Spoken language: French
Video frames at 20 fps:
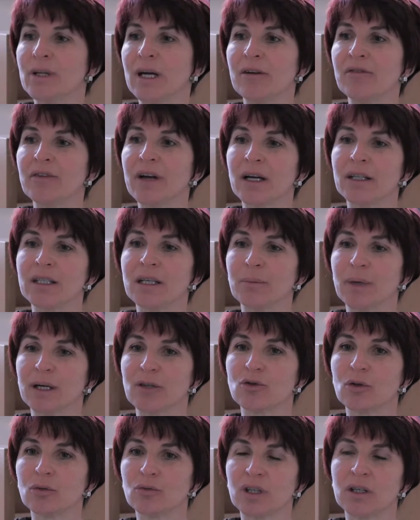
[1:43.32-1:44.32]
a affaire à des
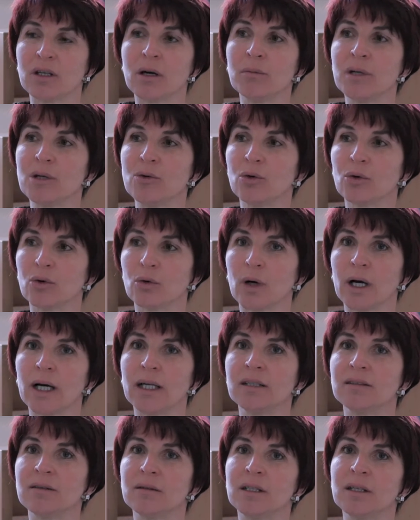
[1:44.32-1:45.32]
personnes, c'est-à-dire en milieu
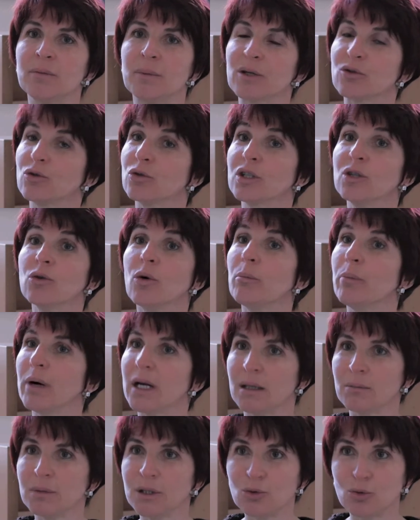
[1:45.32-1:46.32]
rural, des, personnes qui n'ont
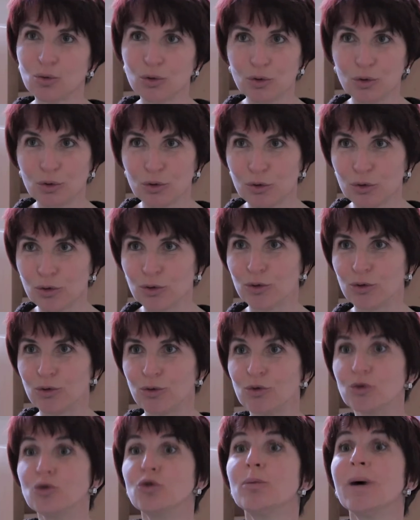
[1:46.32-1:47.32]
pas l'habitude de,
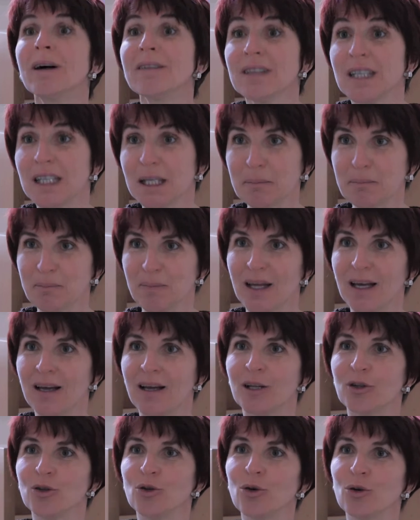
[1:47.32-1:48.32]
demander.
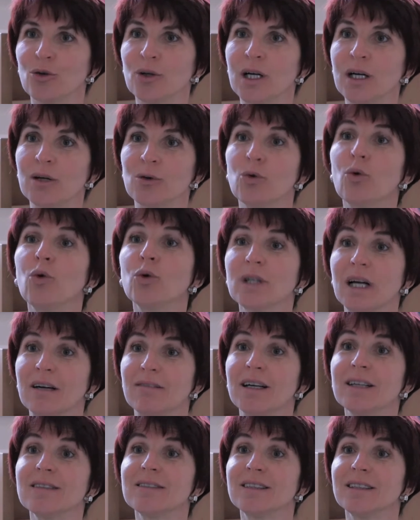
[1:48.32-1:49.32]
Donc là, le gros
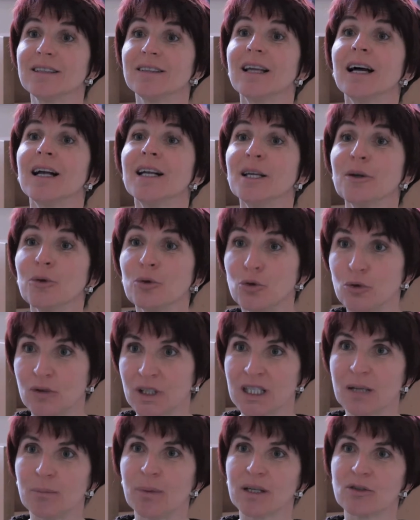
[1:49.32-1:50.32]
travail, c'est d'aller
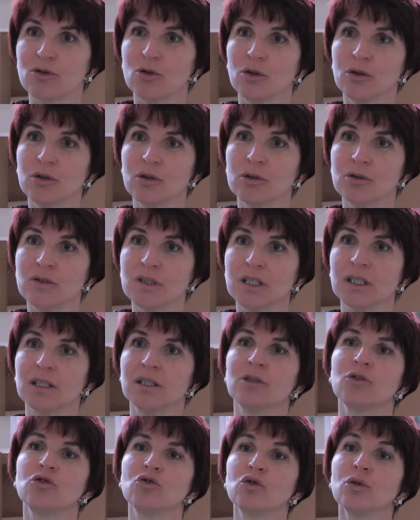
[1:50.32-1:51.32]
au-devant des personnes,
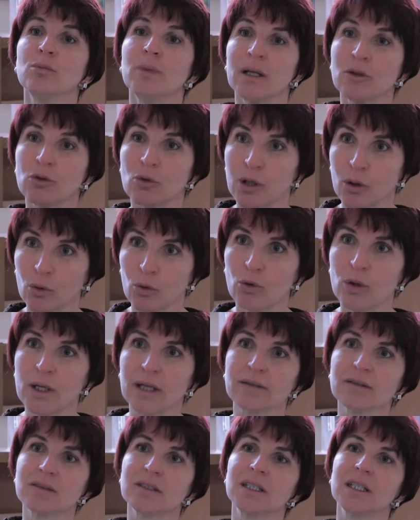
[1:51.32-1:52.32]
c'est justement de les
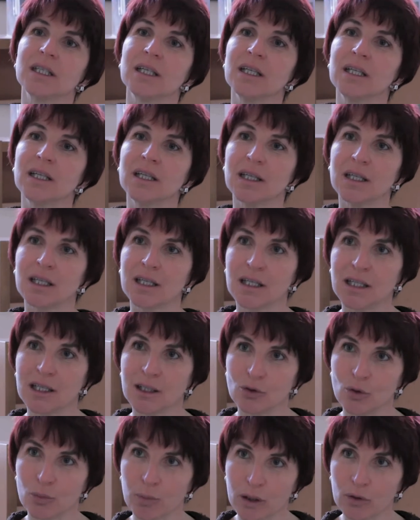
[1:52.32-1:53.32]
relancer
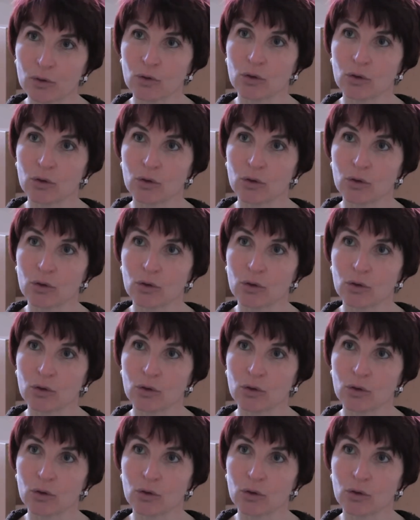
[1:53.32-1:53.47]
et de prendre